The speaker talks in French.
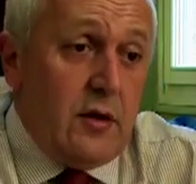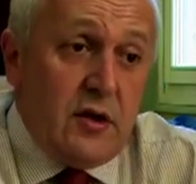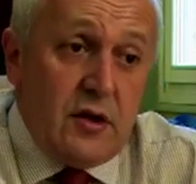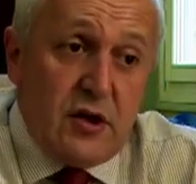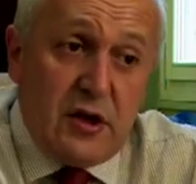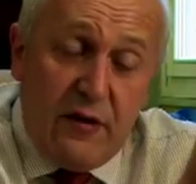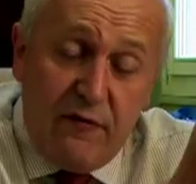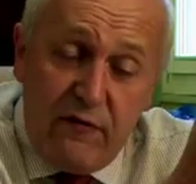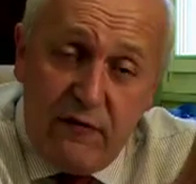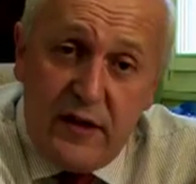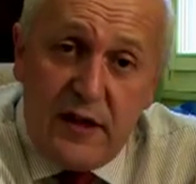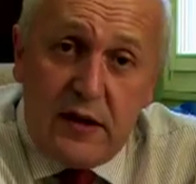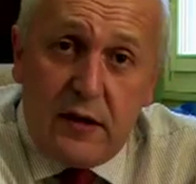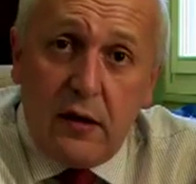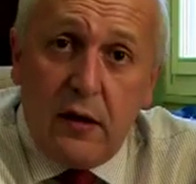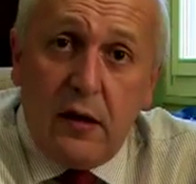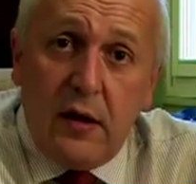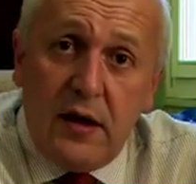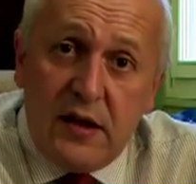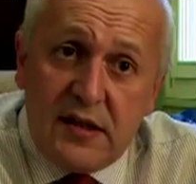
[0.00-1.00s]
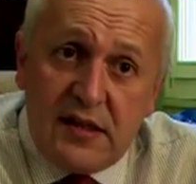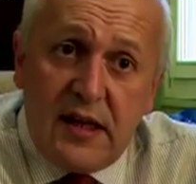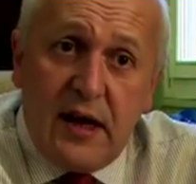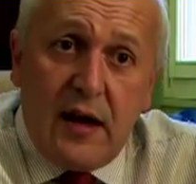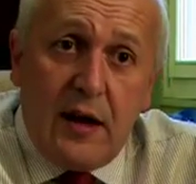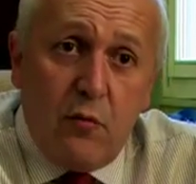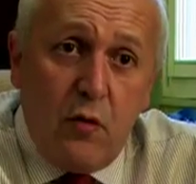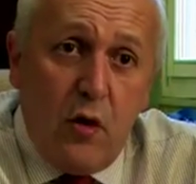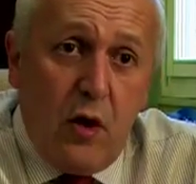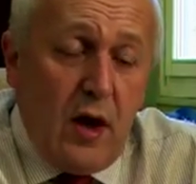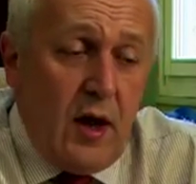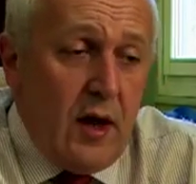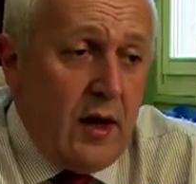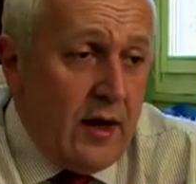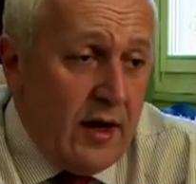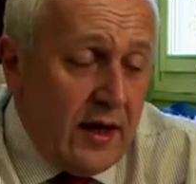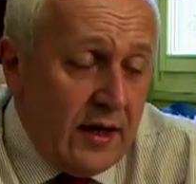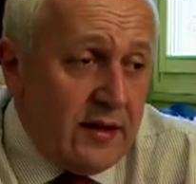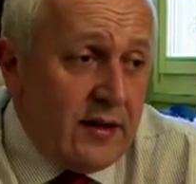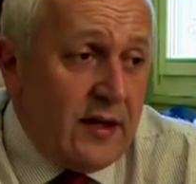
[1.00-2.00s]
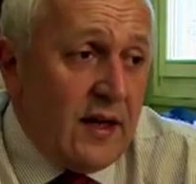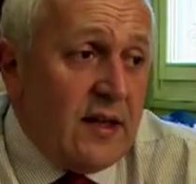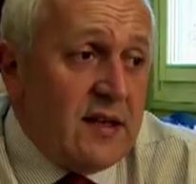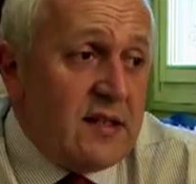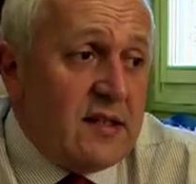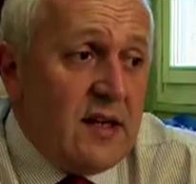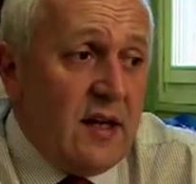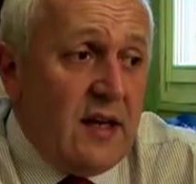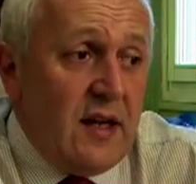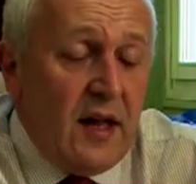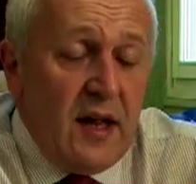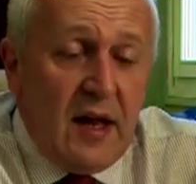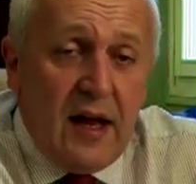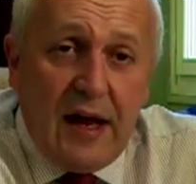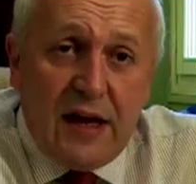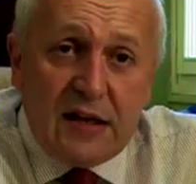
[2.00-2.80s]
J'invite les moi intéressés